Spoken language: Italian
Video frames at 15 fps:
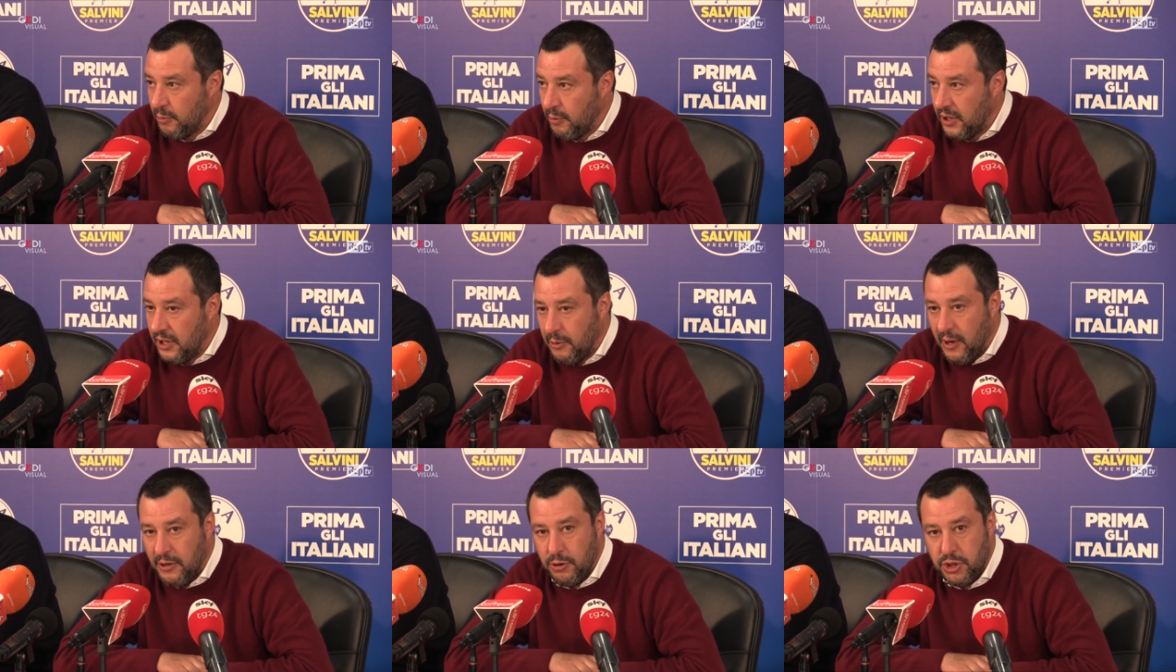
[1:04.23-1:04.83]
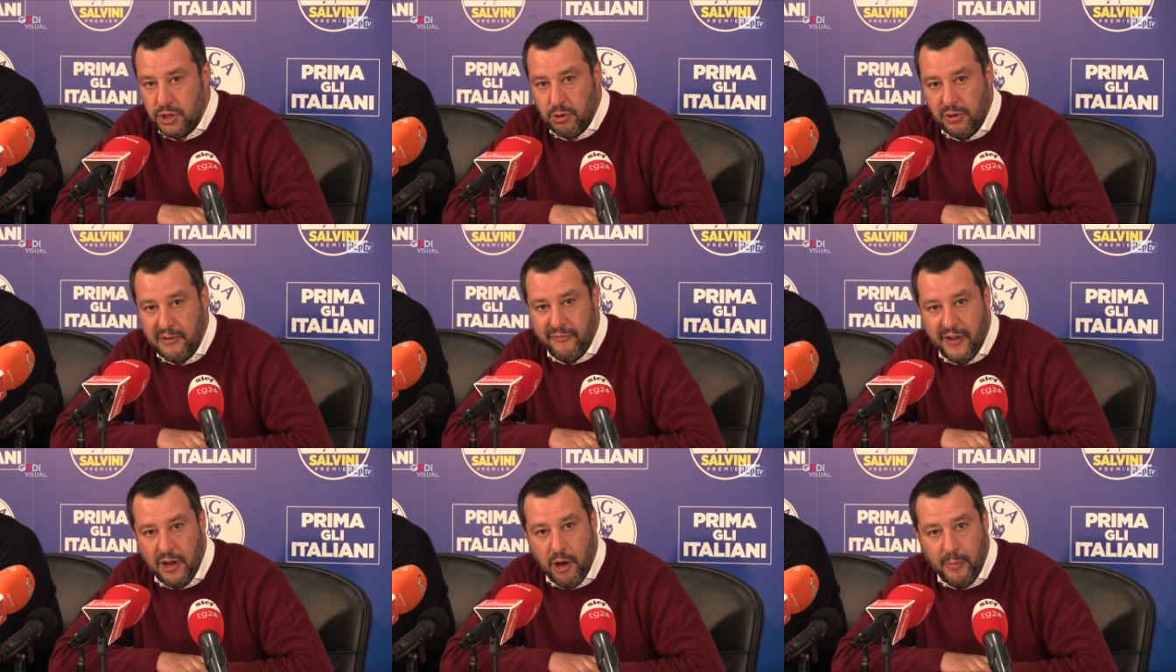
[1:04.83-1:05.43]
quindi quando ci sono i
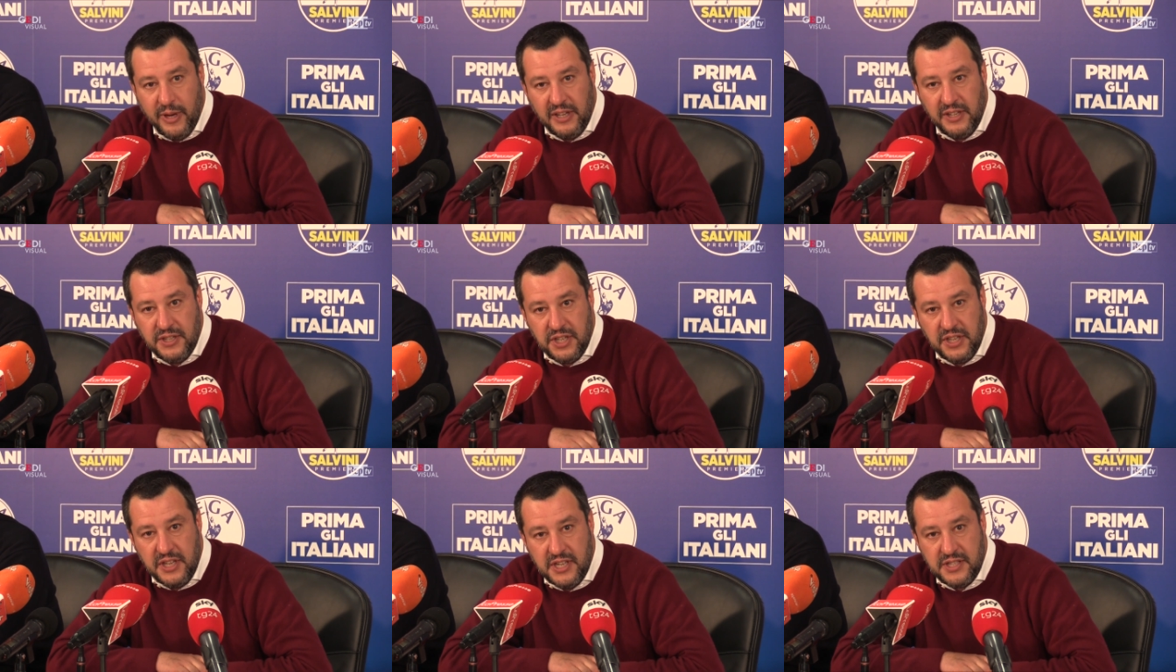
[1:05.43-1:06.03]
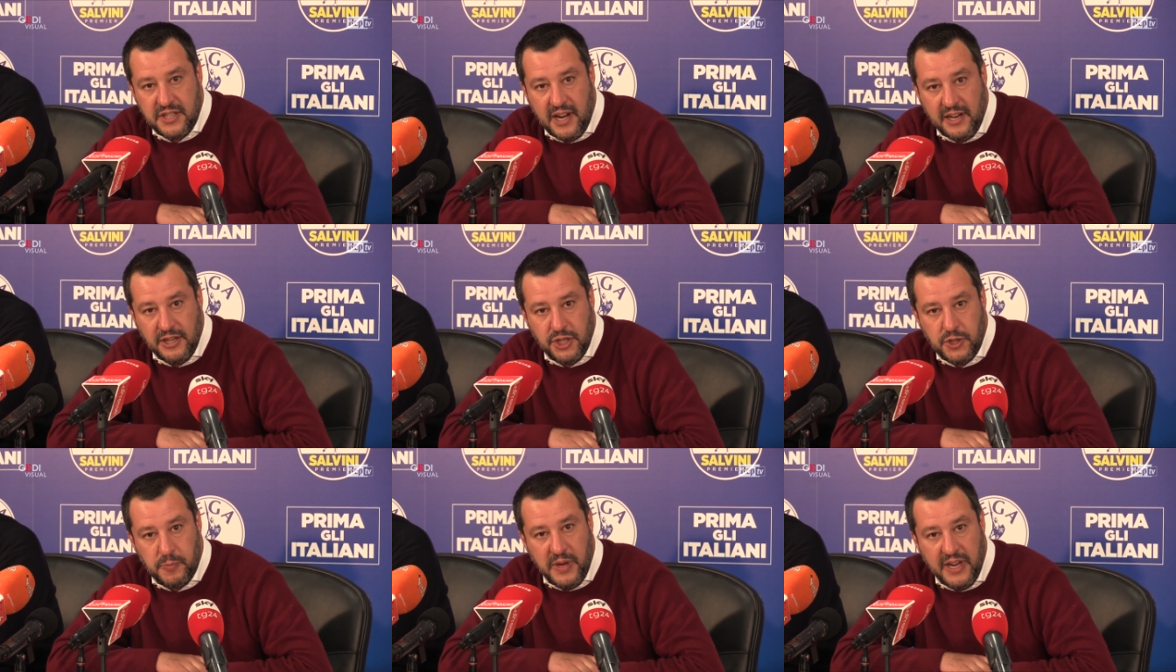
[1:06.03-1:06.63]
fenomeni di sinistra che
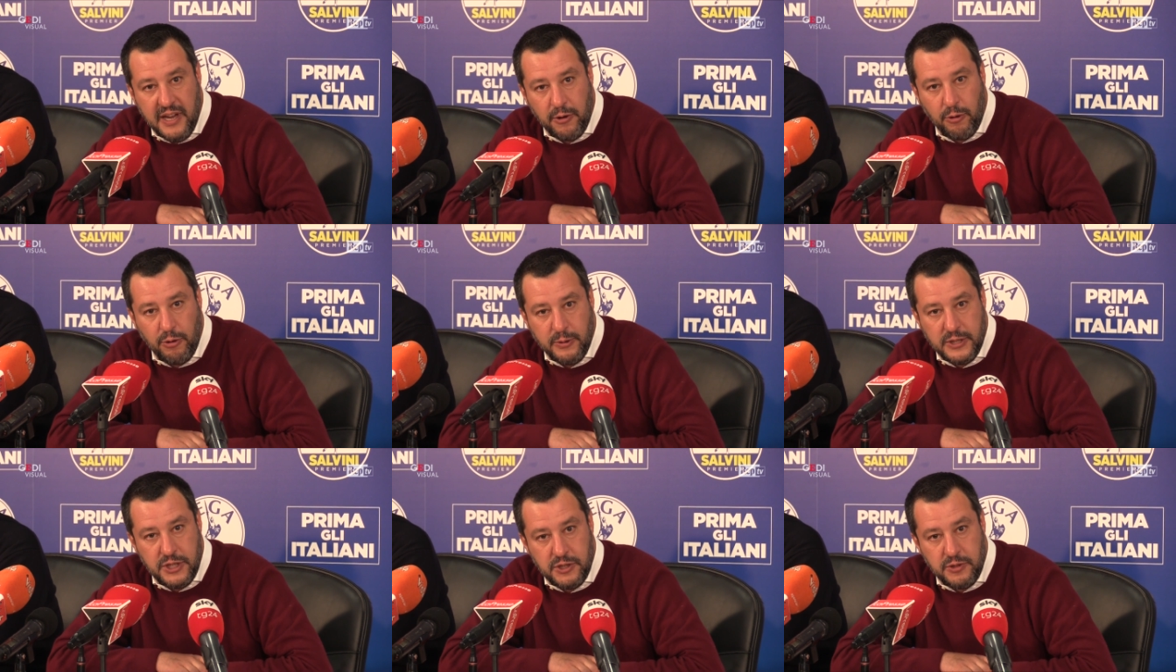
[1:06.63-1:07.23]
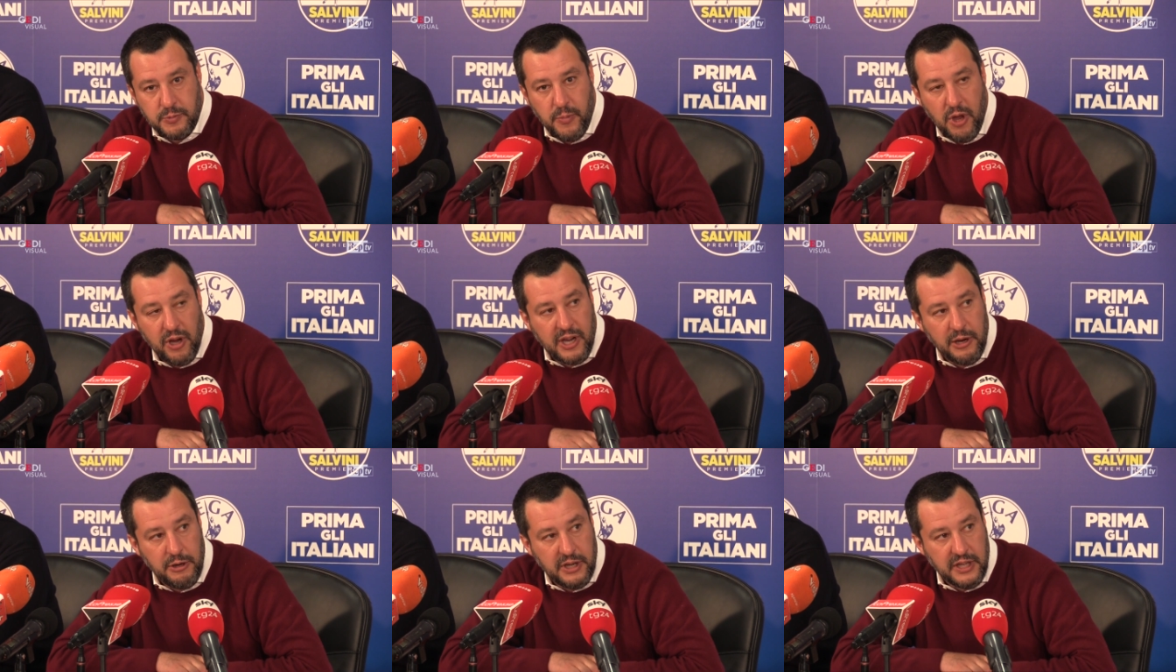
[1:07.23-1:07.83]
ci spiegano come si
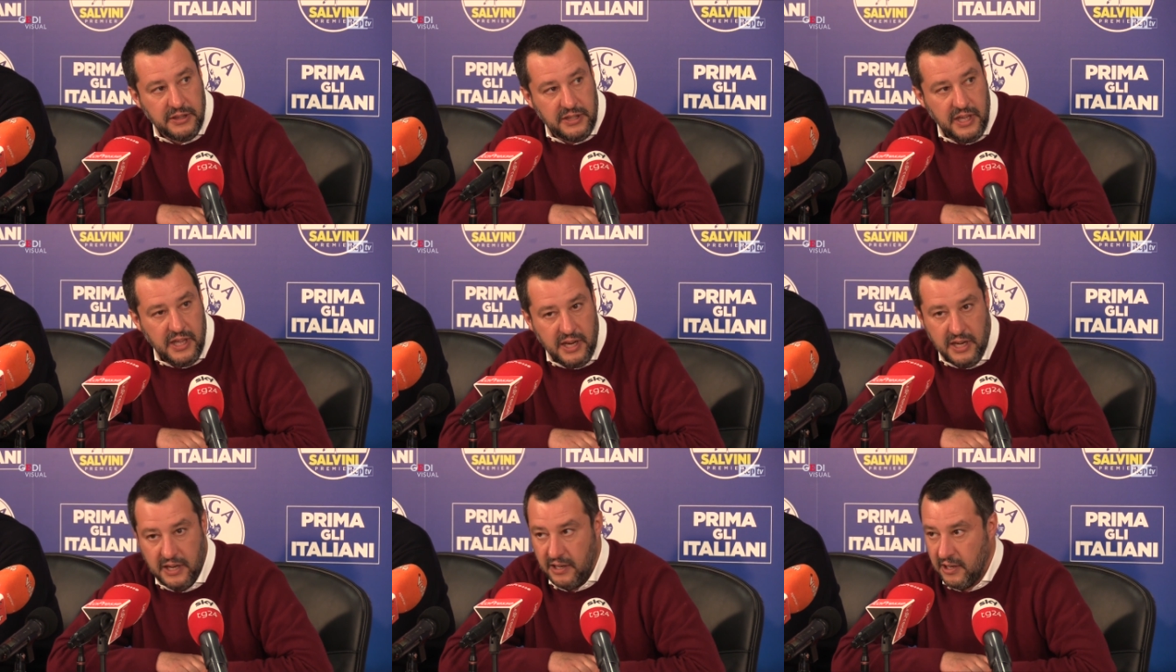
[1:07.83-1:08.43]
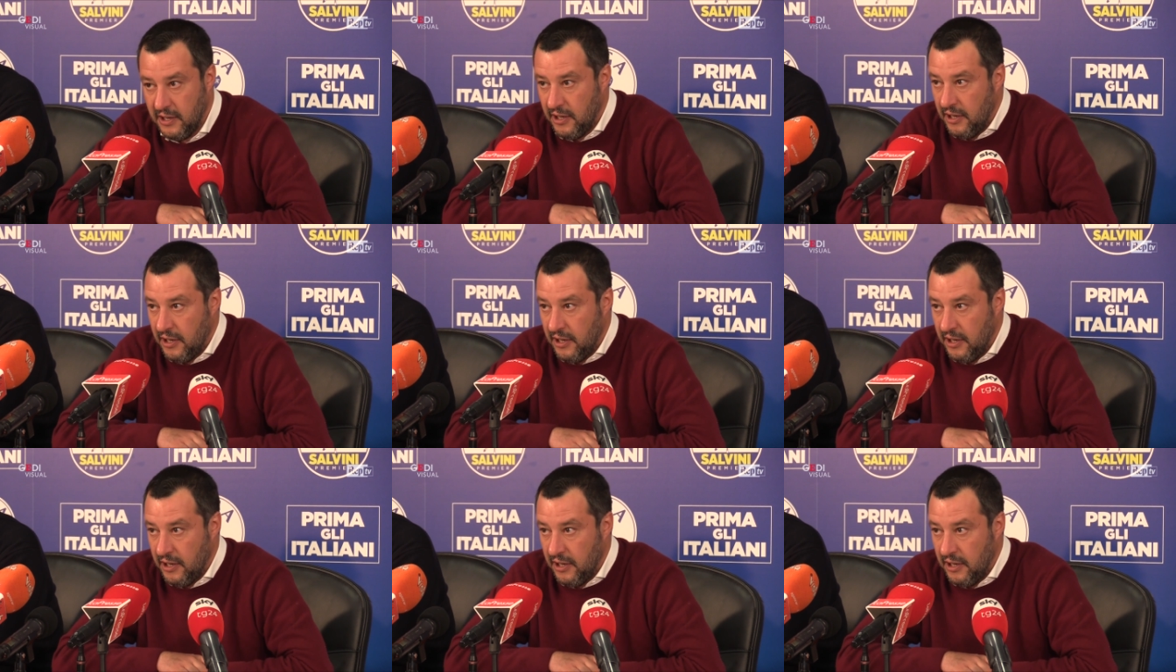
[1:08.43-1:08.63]
sbloccano i cantieri